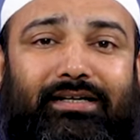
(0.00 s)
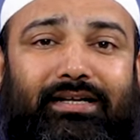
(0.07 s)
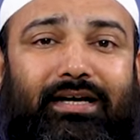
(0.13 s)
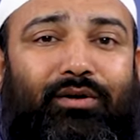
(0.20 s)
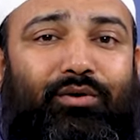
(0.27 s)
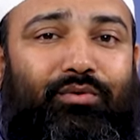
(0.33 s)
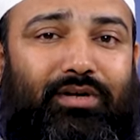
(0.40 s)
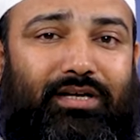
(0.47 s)

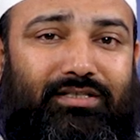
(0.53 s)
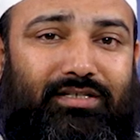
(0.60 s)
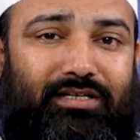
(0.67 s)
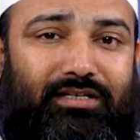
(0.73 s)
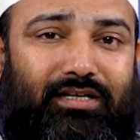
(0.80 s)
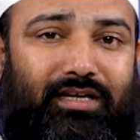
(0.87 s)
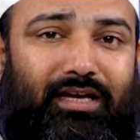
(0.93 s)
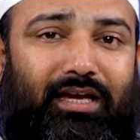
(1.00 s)
डर होना
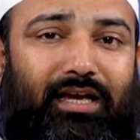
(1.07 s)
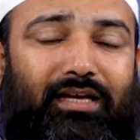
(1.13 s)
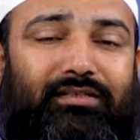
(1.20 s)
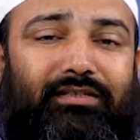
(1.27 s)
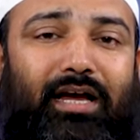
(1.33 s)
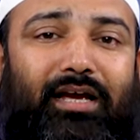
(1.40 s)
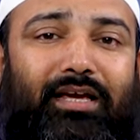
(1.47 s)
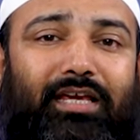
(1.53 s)
चाहिए
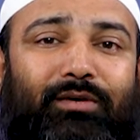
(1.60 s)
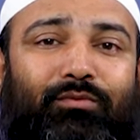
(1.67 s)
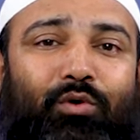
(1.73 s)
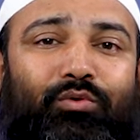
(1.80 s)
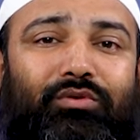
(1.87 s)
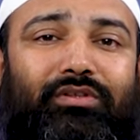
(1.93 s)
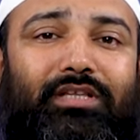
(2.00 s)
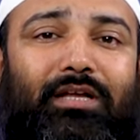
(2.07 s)
ताकि वो
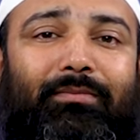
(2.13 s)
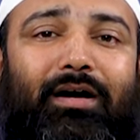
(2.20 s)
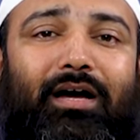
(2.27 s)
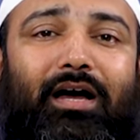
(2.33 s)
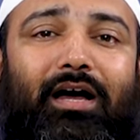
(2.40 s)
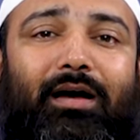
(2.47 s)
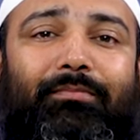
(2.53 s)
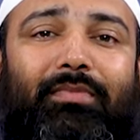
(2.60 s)
उन
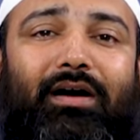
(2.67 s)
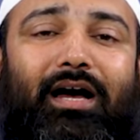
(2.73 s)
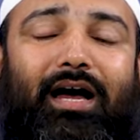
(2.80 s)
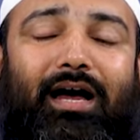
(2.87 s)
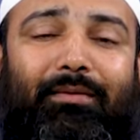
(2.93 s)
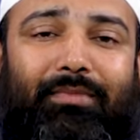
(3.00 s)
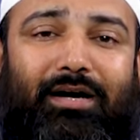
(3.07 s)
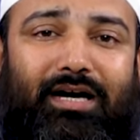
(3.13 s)
तमाम
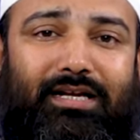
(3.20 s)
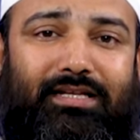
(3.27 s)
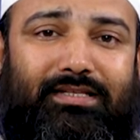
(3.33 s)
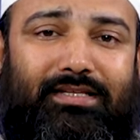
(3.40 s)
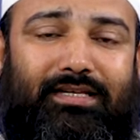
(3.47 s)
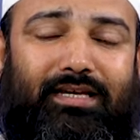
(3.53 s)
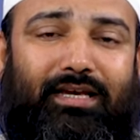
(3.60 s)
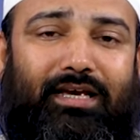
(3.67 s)
अमाल
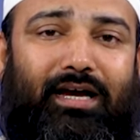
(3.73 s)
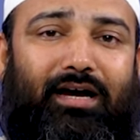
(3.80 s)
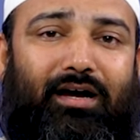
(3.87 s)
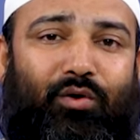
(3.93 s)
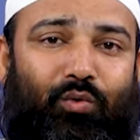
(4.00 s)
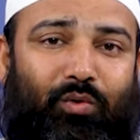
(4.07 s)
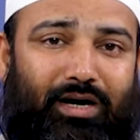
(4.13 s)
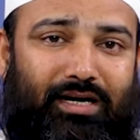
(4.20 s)
से
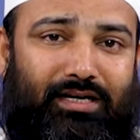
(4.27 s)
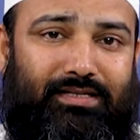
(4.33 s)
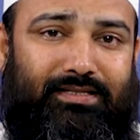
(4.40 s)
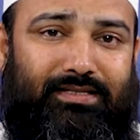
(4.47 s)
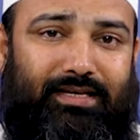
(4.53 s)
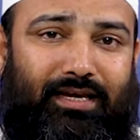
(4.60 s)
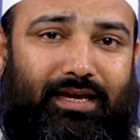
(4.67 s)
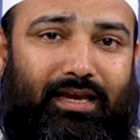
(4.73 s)
अकवाल
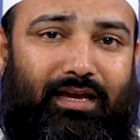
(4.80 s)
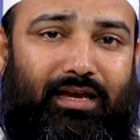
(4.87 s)
से